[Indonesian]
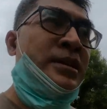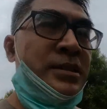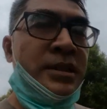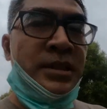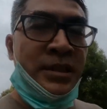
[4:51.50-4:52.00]

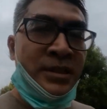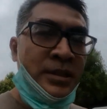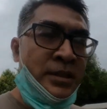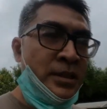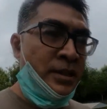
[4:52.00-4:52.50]
jadi
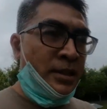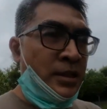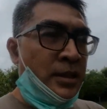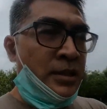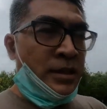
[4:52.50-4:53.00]

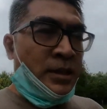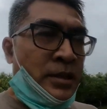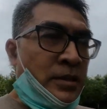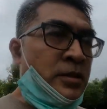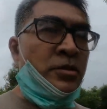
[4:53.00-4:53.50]

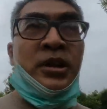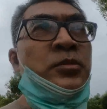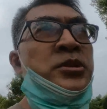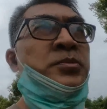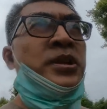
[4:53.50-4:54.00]
kurang
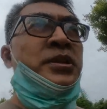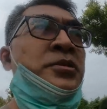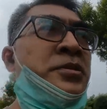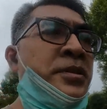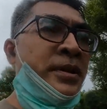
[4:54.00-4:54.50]
lebih seperti
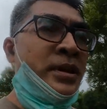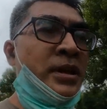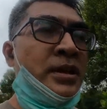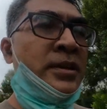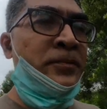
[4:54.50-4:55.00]
itu
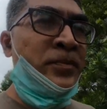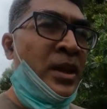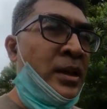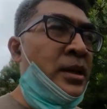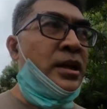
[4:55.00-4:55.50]
nah
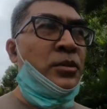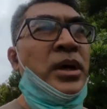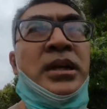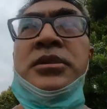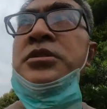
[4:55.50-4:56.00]

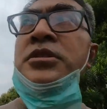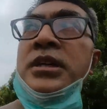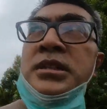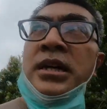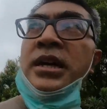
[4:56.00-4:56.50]
gambar itu
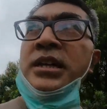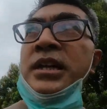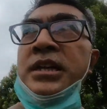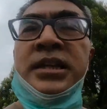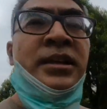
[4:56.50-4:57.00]
juga saya
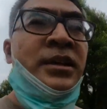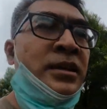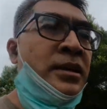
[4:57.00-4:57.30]
inginnya